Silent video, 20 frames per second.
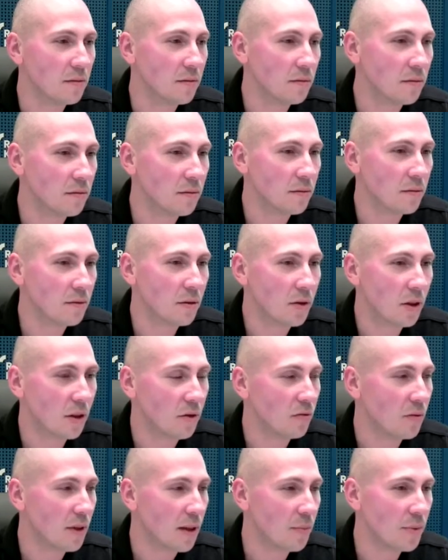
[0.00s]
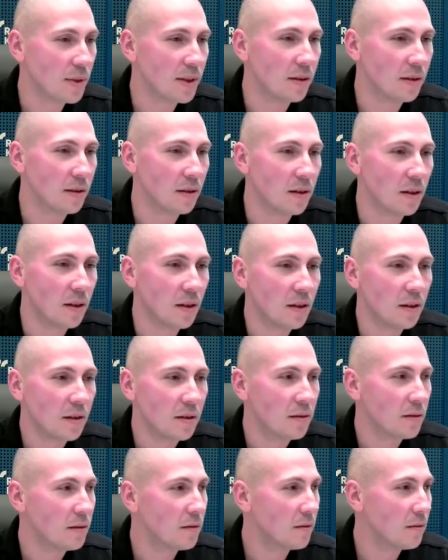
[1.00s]
e, zszedł na psy. I o
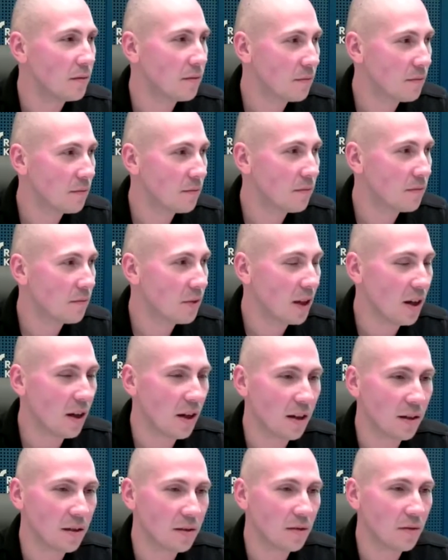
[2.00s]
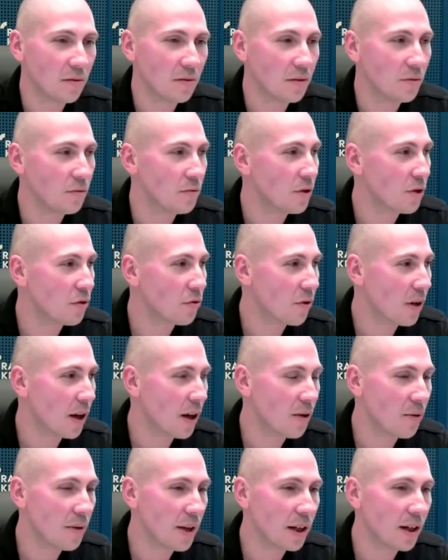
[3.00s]
tym mówimy e, często tak, właśnie. No, tak, ludzie
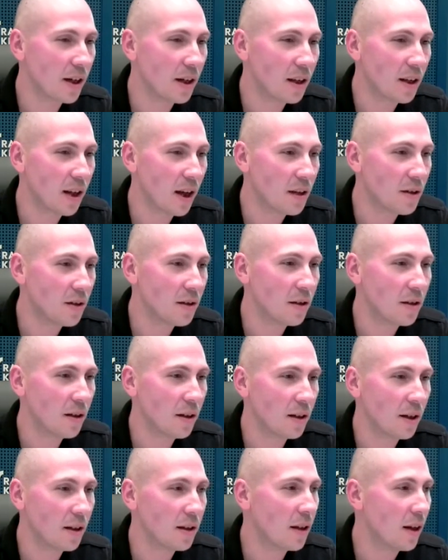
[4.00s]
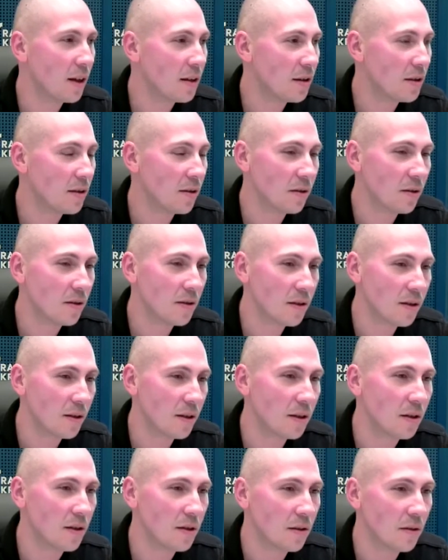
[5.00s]
szukają jak najtaniej, a najtaniej no to
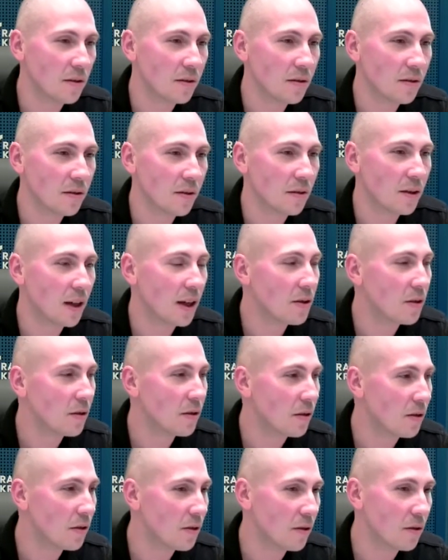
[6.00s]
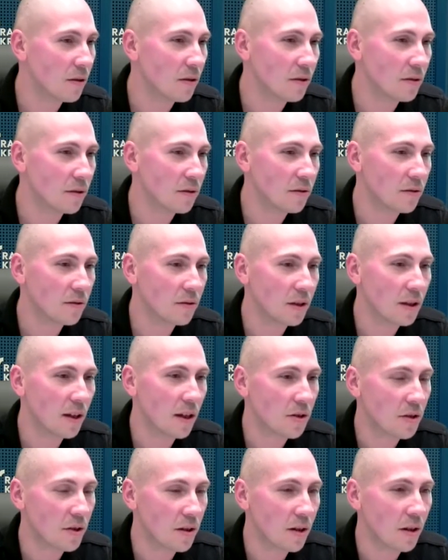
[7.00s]
niestety, no, co tanio to drogo. No,
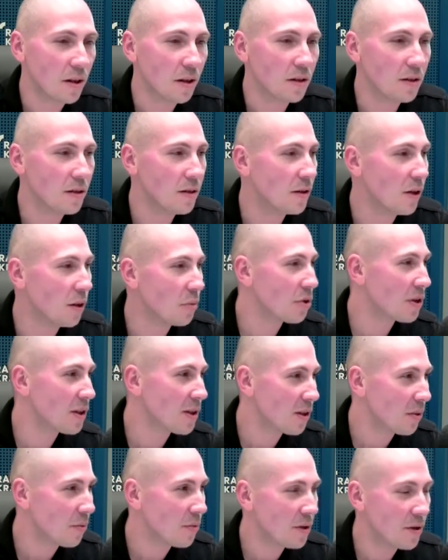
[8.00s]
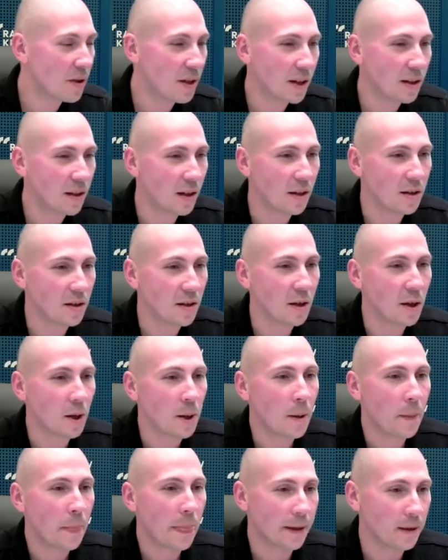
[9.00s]
nie da się nic dobrze zrobić najtaniej.
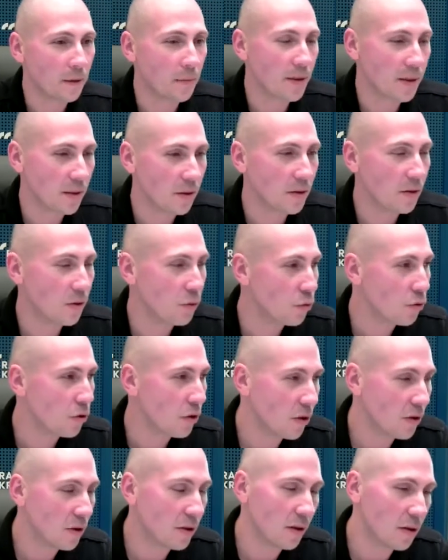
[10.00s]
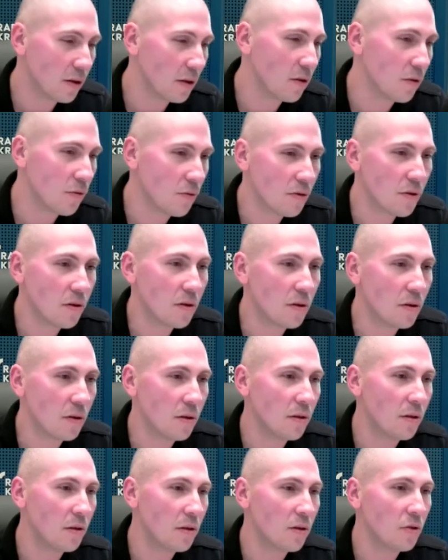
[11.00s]
Natomiast no, jest dużo rozsądnych ludzi
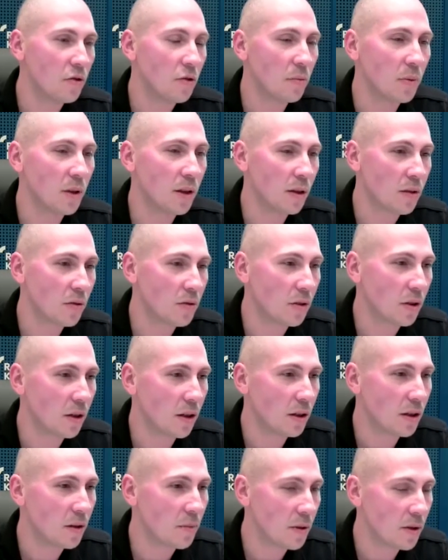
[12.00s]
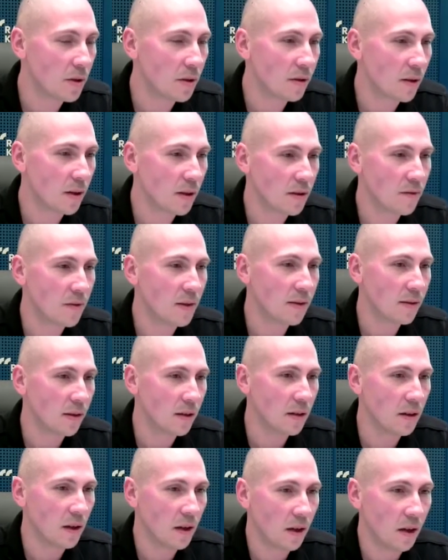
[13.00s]
i liczymy na to, że takich będzie coraz
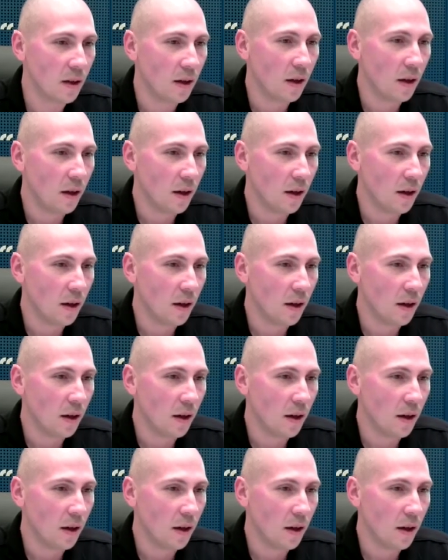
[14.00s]
więcej.